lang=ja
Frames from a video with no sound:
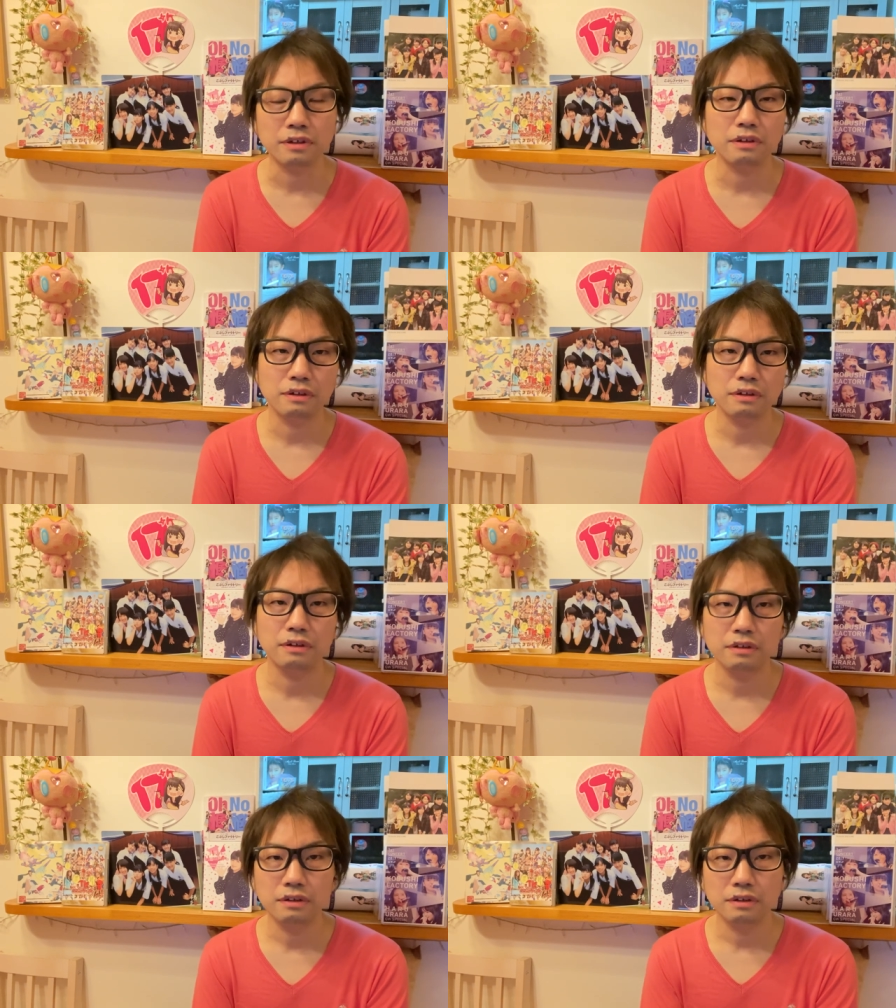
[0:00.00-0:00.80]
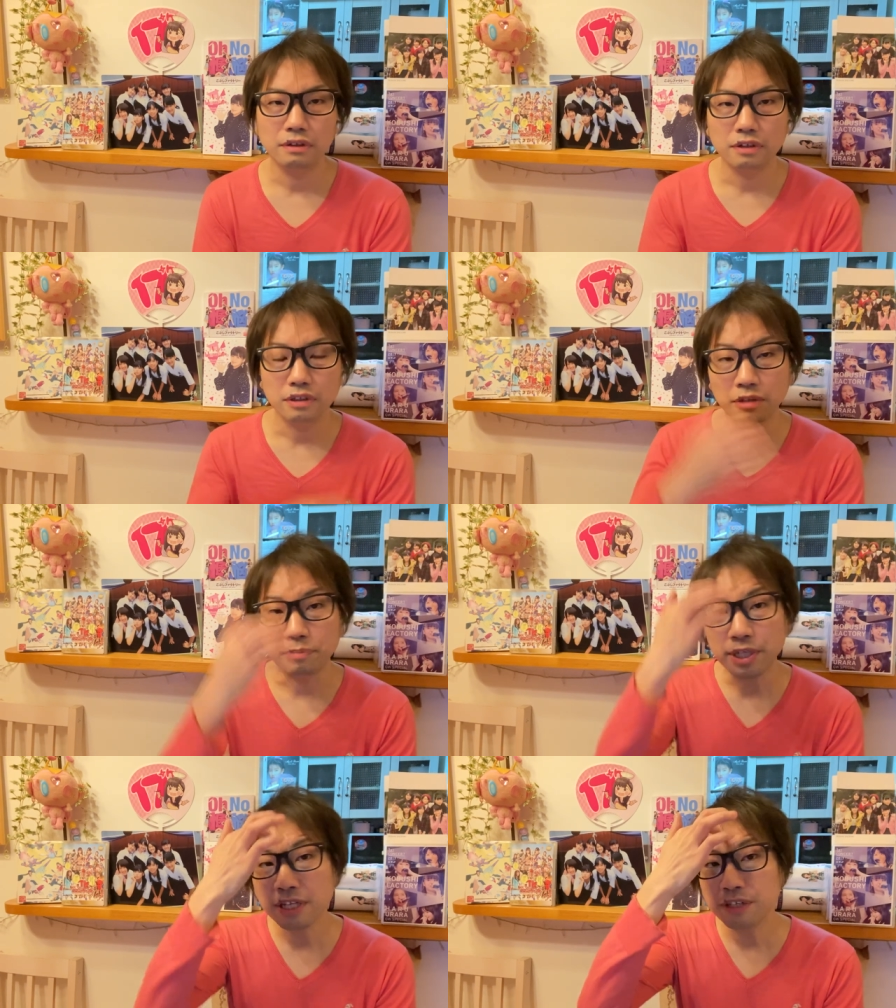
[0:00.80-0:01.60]
だから
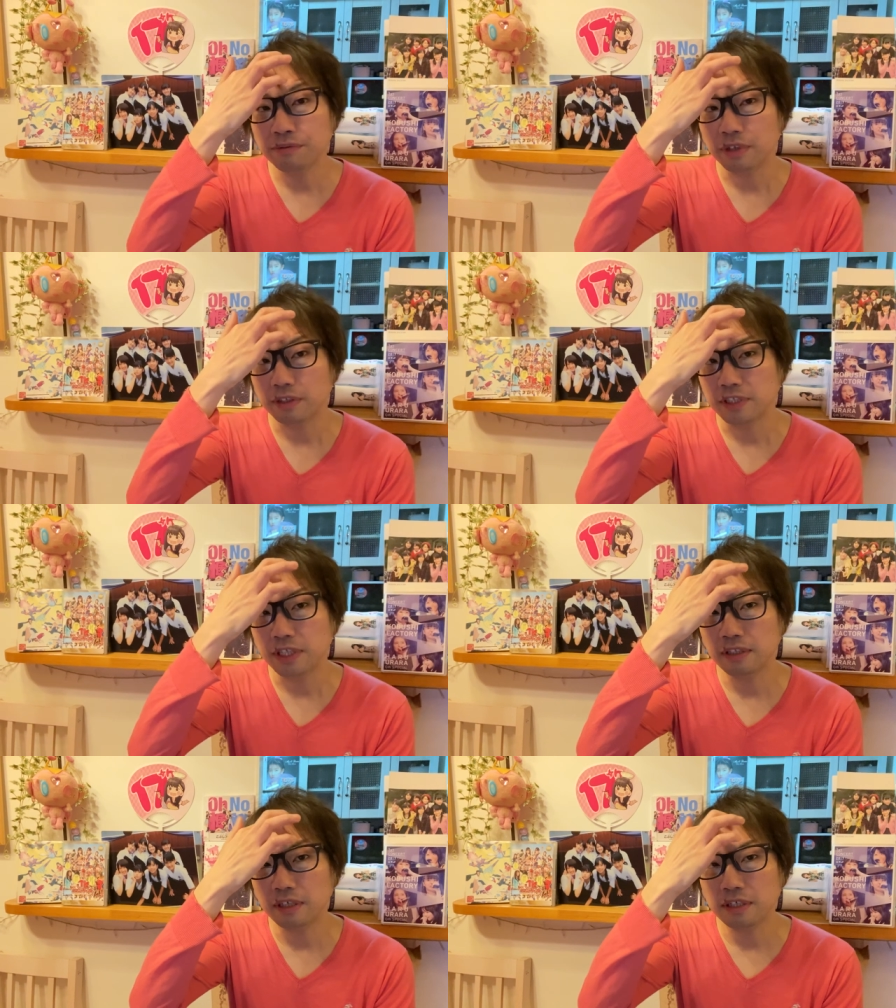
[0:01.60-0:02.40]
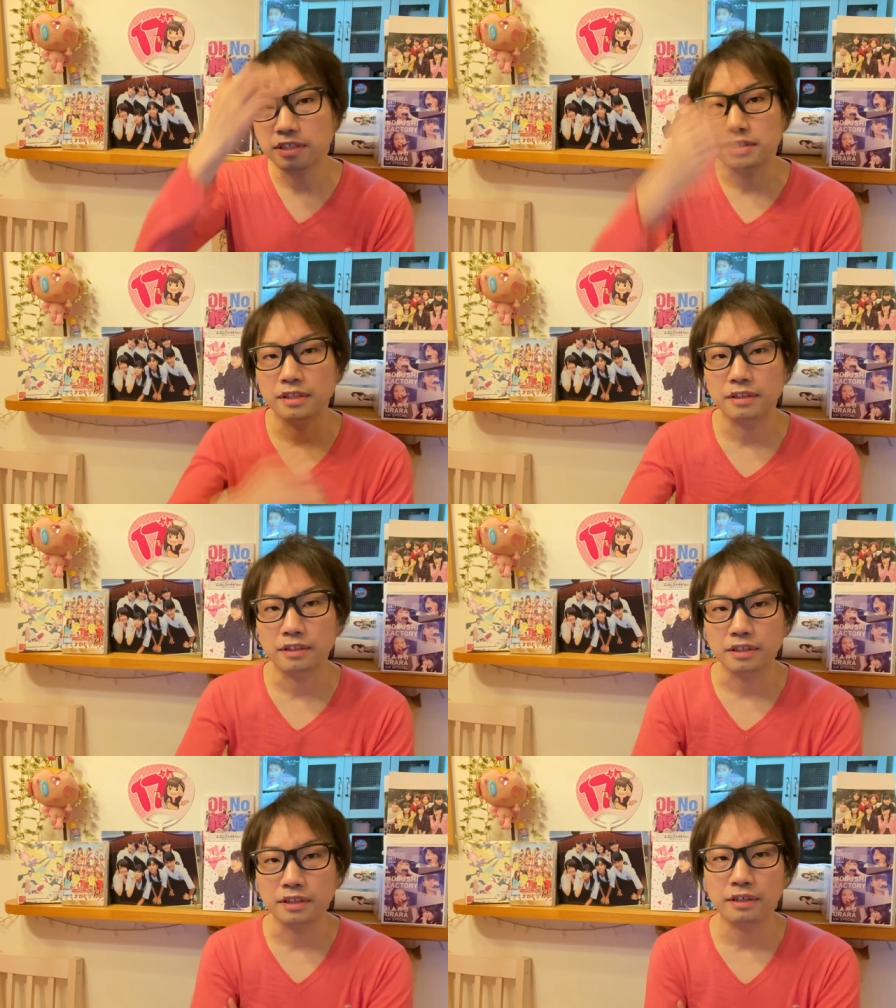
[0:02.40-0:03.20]
ベリキューだってセンターらしい
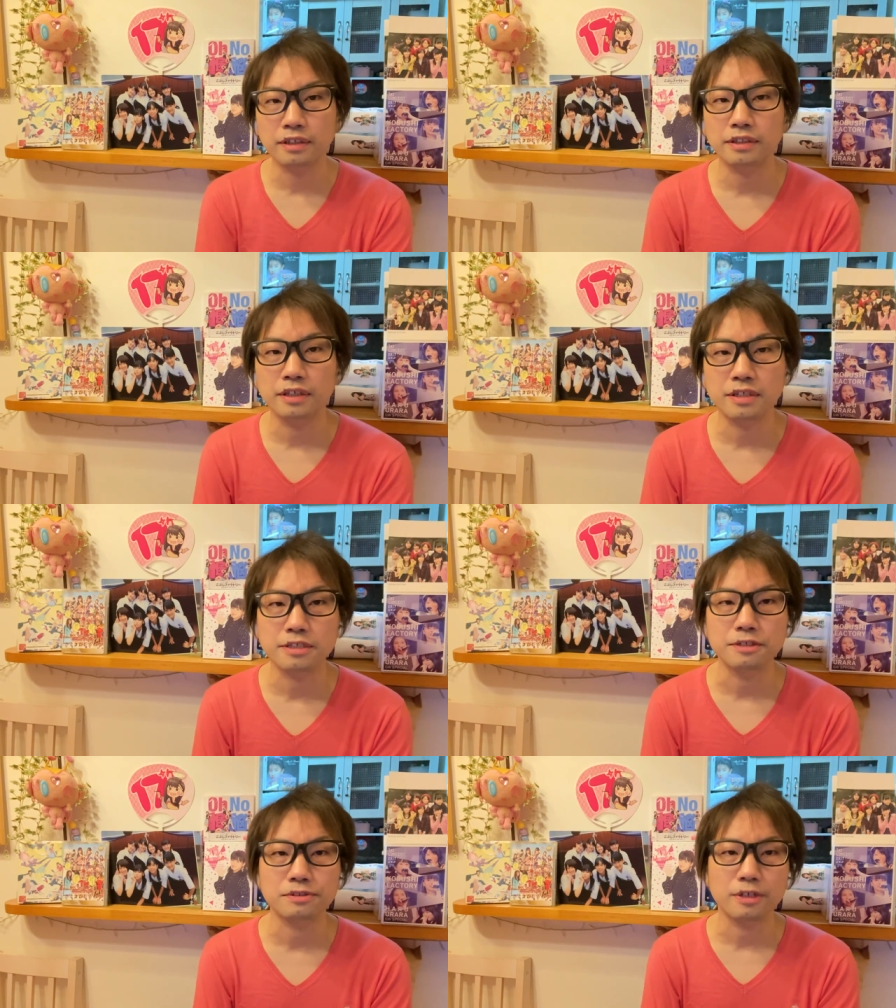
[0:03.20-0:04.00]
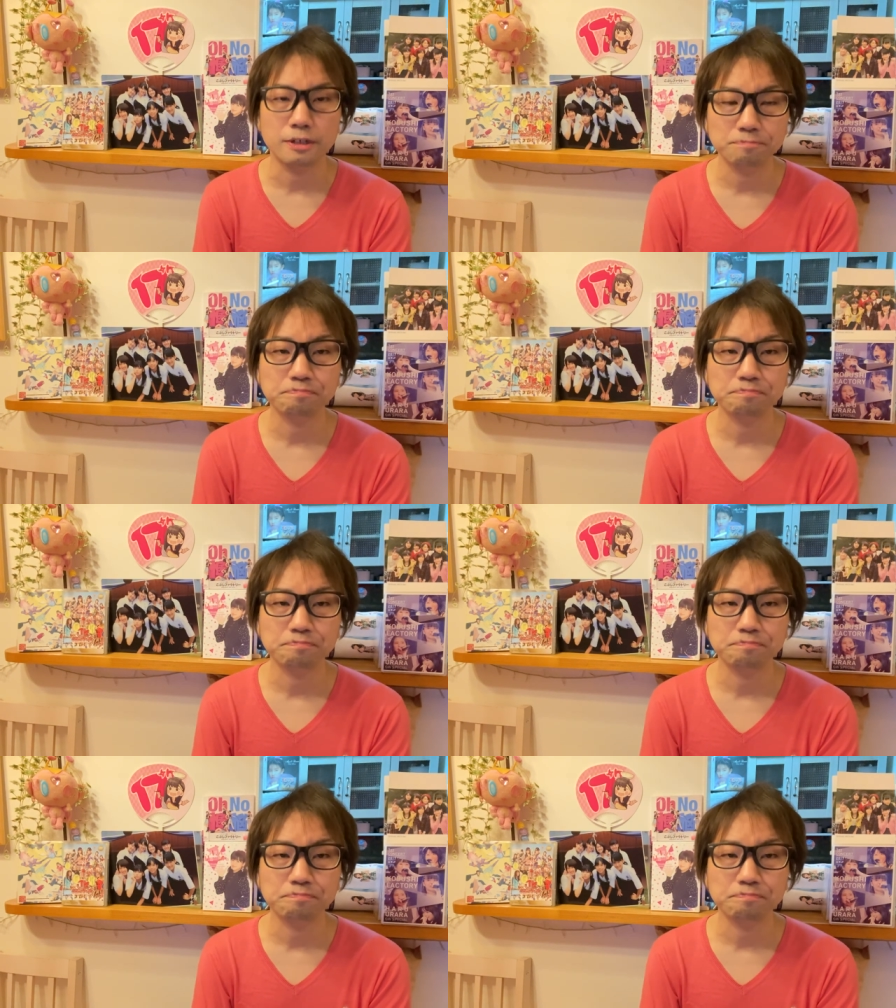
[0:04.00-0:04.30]
センターっていたかって話ですから。